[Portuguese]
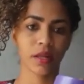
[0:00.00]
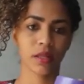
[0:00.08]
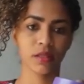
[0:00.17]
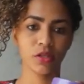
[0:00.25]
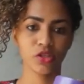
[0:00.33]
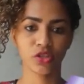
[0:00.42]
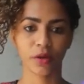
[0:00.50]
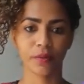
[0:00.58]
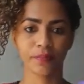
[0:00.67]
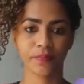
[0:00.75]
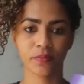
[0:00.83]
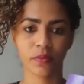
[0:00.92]
Pra
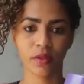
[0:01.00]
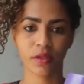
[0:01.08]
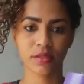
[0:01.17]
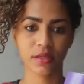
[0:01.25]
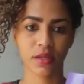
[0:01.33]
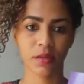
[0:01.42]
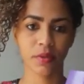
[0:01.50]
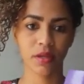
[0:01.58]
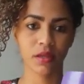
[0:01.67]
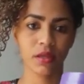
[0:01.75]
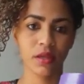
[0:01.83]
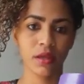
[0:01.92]
deixar esse
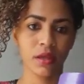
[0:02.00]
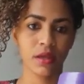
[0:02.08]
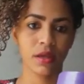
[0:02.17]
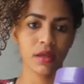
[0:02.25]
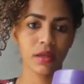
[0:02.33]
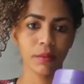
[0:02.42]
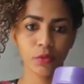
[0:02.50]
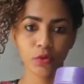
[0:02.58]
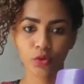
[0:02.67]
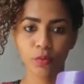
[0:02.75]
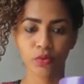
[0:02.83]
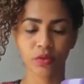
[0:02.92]
creme aqui. Ele é
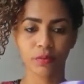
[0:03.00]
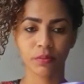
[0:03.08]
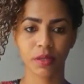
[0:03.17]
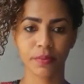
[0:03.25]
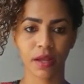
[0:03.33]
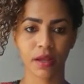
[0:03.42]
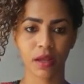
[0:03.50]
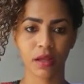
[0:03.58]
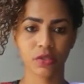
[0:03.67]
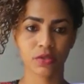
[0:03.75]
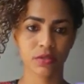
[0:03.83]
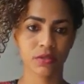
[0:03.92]
muito bom também pra
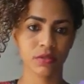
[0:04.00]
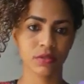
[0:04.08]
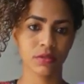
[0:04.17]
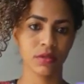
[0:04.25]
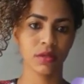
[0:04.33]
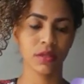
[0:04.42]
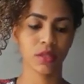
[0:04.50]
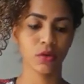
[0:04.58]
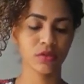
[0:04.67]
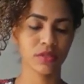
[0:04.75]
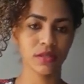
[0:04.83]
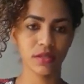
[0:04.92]
caixas.
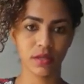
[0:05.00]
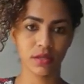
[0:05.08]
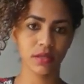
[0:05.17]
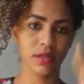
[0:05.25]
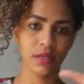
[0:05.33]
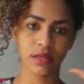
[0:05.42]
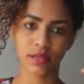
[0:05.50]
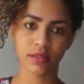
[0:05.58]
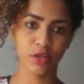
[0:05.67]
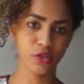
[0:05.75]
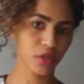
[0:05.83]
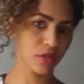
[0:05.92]
Então, usei ele
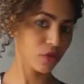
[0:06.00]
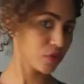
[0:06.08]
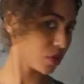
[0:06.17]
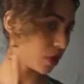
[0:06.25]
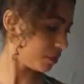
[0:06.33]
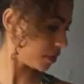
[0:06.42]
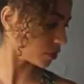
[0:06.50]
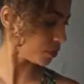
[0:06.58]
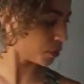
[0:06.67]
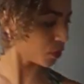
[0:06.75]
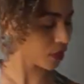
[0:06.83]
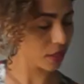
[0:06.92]
e deixei. Eu estou
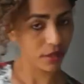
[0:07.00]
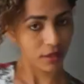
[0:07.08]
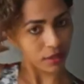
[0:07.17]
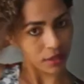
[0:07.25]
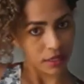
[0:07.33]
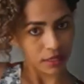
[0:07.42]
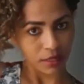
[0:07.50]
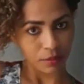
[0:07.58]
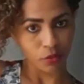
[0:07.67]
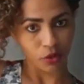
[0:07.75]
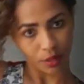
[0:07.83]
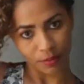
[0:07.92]
amando, porque
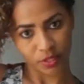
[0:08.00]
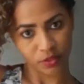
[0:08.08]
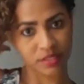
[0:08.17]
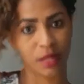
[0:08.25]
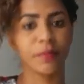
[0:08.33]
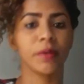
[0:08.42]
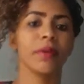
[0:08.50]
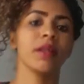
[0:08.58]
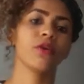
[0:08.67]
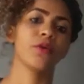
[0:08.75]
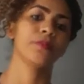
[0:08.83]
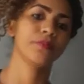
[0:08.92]
meu cabelo está bem
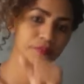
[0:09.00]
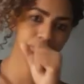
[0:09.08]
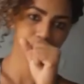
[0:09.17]
melhor.